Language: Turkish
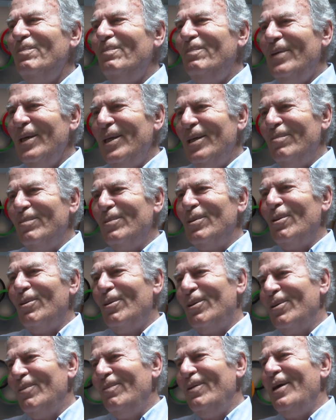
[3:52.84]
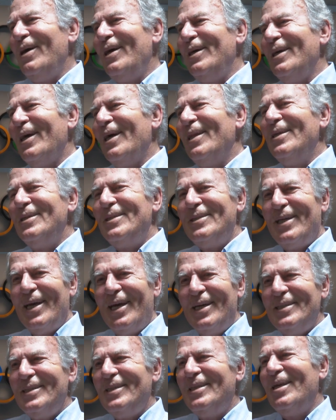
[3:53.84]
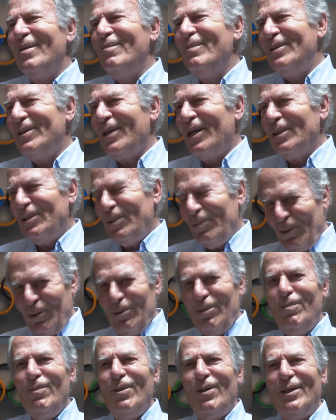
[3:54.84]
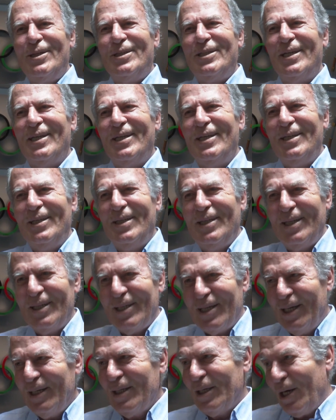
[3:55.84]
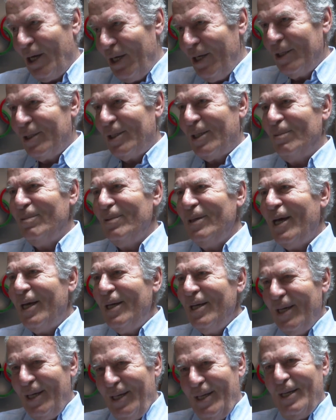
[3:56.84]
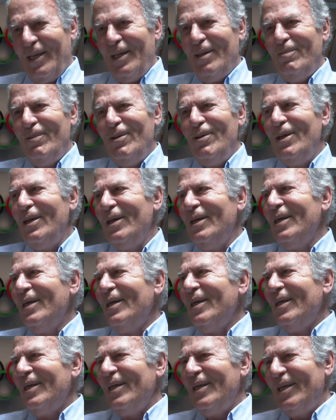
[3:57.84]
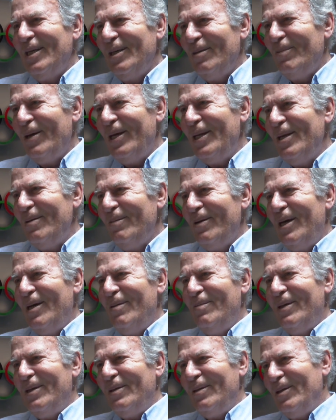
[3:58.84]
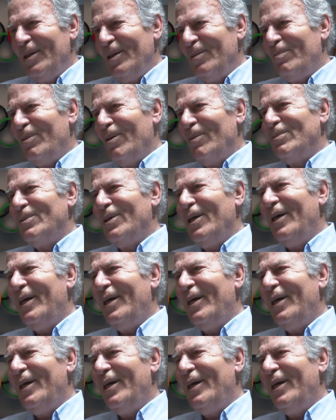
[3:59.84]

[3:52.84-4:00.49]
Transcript: Benim doğru veya yanlış tercih deme şansım olur mu öyle şey? Gayet tabii yani hele hele böyle e, benle beraber e, profesyonel